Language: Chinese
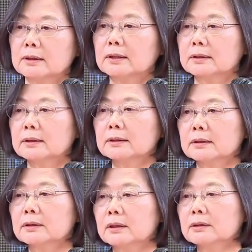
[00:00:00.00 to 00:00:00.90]
认识，
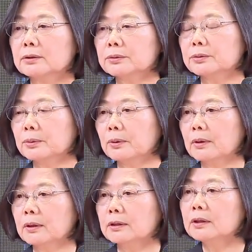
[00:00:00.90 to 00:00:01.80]
就是说，
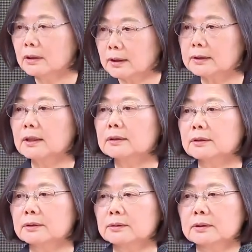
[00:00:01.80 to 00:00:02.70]
要有一个认
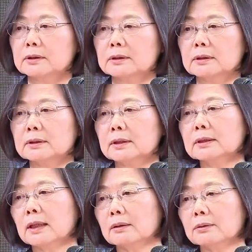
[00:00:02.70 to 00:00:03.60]
知，就是
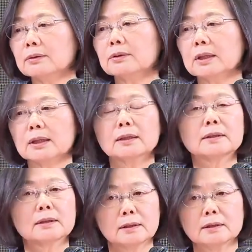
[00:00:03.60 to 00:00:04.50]
政党对内
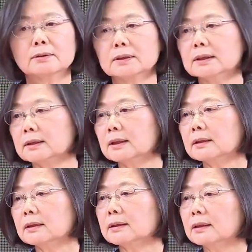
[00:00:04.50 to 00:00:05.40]
是可以有竞争
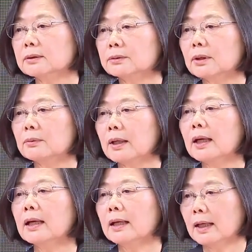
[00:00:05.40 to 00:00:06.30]
的，但是对外
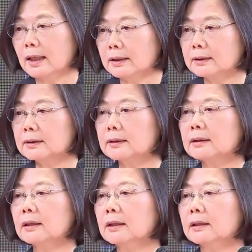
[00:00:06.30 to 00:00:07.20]
还是
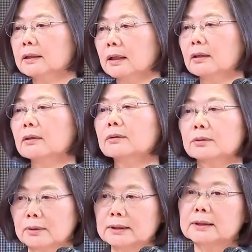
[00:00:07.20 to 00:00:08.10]
要
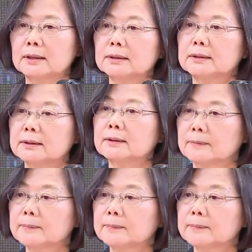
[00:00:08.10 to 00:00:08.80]
团结一致。